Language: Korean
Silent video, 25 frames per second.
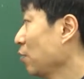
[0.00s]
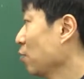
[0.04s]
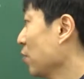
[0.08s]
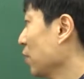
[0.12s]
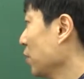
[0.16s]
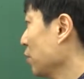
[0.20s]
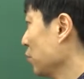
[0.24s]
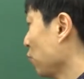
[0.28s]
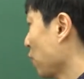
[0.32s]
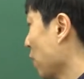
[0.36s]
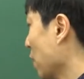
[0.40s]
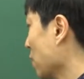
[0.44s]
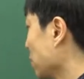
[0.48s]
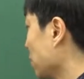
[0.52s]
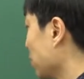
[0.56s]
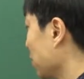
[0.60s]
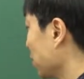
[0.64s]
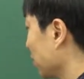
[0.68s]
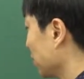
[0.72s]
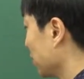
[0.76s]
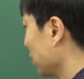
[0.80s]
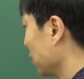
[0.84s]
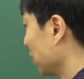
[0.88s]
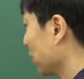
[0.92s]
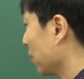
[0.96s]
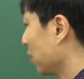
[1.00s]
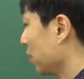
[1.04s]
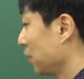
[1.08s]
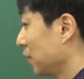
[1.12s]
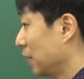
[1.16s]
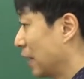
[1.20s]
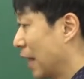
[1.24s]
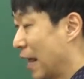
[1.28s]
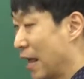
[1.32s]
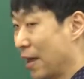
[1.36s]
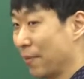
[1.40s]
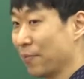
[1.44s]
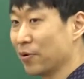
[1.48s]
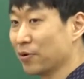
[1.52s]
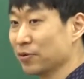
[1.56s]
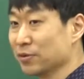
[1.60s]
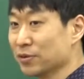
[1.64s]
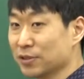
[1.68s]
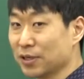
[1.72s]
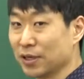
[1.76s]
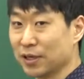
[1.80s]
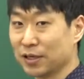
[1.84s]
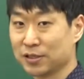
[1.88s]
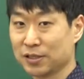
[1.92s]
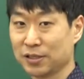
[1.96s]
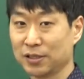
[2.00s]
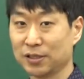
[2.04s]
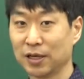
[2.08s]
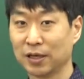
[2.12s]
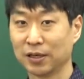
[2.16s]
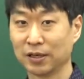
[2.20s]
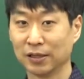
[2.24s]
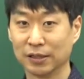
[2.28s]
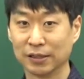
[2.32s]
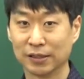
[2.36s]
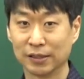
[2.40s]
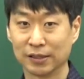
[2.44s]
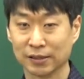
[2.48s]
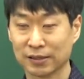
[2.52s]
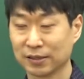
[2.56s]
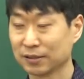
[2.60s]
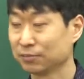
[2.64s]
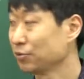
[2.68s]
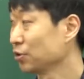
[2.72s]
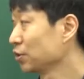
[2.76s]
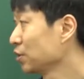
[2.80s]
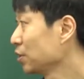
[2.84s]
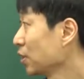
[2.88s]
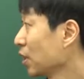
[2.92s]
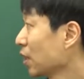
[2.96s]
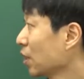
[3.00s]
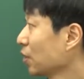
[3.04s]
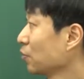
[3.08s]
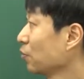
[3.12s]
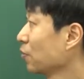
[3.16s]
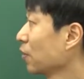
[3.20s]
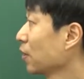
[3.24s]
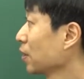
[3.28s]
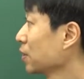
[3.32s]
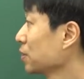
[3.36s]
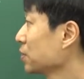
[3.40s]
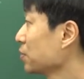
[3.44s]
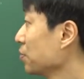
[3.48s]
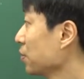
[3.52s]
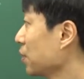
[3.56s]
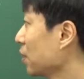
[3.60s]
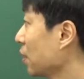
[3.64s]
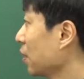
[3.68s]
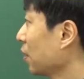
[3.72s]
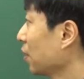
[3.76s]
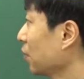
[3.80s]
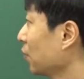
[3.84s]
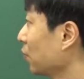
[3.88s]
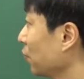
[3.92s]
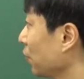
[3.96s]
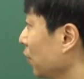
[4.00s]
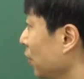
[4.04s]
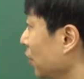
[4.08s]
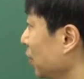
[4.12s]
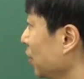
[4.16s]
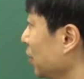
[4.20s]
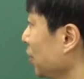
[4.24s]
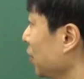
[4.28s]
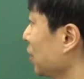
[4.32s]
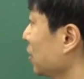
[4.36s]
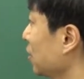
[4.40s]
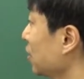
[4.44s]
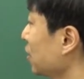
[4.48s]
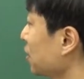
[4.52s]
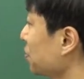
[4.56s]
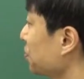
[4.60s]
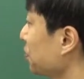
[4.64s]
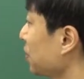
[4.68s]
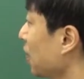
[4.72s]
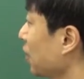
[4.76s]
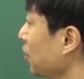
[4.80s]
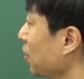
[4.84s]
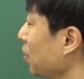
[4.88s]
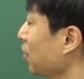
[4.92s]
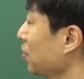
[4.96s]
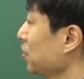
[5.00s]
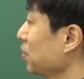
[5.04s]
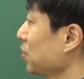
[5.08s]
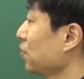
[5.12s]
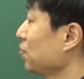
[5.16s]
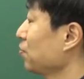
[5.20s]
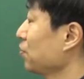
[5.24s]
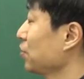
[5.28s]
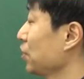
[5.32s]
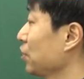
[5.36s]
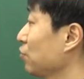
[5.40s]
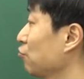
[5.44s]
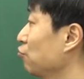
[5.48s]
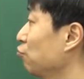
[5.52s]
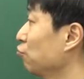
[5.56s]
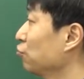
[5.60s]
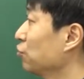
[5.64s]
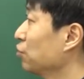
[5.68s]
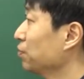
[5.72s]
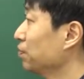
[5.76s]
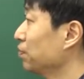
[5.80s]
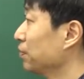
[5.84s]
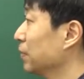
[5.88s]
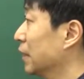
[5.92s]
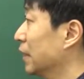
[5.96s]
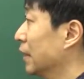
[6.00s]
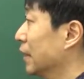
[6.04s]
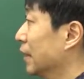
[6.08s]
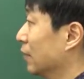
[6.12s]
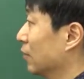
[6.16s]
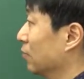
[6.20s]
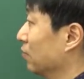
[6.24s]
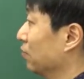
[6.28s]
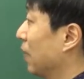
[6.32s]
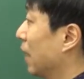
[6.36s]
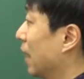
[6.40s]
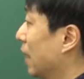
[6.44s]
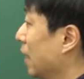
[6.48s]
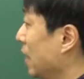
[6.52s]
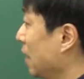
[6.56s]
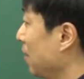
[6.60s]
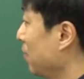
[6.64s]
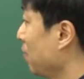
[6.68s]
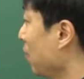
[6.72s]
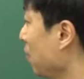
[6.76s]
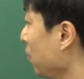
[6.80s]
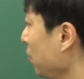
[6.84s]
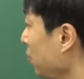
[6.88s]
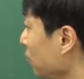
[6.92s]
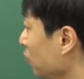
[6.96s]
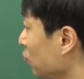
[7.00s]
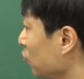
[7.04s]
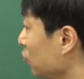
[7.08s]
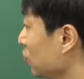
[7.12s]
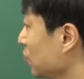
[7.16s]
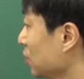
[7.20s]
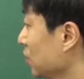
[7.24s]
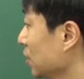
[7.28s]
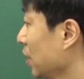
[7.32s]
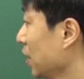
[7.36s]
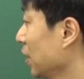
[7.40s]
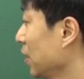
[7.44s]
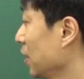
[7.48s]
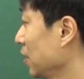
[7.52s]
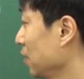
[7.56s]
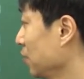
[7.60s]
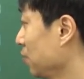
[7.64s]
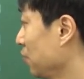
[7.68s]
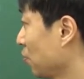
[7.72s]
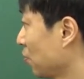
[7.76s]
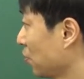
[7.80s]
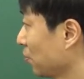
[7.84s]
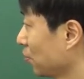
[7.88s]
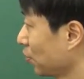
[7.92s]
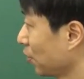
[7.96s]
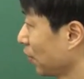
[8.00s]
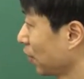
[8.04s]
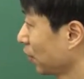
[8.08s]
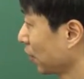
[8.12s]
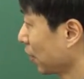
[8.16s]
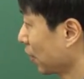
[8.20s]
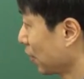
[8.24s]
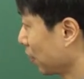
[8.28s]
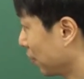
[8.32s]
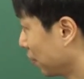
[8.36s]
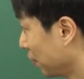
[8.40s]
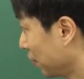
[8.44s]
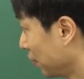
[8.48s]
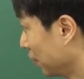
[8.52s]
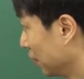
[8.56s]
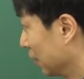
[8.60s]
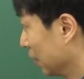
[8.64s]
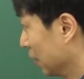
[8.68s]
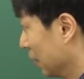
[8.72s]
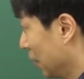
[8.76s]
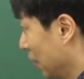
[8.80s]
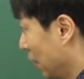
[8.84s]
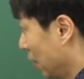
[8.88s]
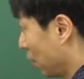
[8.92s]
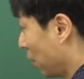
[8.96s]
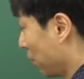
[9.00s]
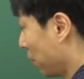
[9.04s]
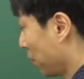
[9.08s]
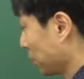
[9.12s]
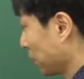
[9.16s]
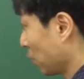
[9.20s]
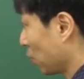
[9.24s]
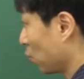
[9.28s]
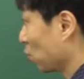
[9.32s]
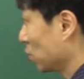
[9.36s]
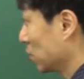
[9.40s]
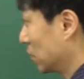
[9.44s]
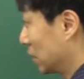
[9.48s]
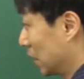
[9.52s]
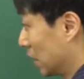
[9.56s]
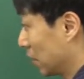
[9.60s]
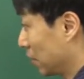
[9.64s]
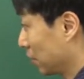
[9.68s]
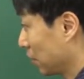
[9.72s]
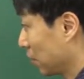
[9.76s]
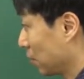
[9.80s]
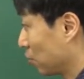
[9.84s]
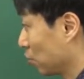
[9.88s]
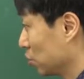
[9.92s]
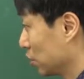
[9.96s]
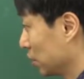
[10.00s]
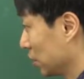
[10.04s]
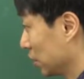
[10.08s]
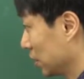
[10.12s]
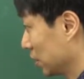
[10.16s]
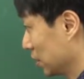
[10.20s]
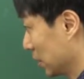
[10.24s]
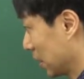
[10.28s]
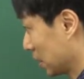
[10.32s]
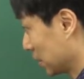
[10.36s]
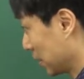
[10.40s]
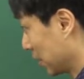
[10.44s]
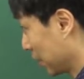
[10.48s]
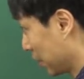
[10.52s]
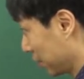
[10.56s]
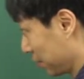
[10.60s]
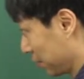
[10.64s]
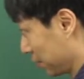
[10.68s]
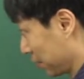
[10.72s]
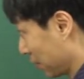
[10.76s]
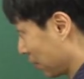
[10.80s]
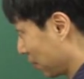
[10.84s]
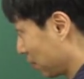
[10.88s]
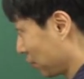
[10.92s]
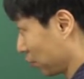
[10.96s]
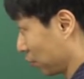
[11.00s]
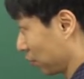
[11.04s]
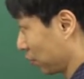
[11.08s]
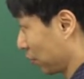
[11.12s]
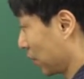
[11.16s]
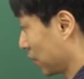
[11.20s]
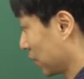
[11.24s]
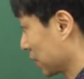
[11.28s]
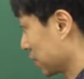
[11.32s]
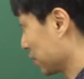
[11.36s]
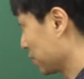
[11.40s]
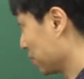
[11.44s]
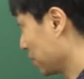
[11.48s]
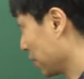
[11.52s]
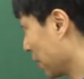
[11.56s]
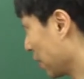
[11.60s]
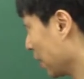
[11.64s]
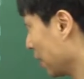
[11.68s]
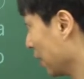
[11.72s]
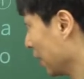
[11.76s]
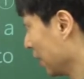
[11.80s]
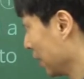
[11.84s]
원 퀘스천 14번째 시간을 지금부터 시작하도록 하겠습니다. 오늘은 2014년 서울시 9급 8번 문제를 풀어보도록 할게요. 어법상 옳지 않은 게 뭔지를 찾으래요. 가보도록 하겠습니다.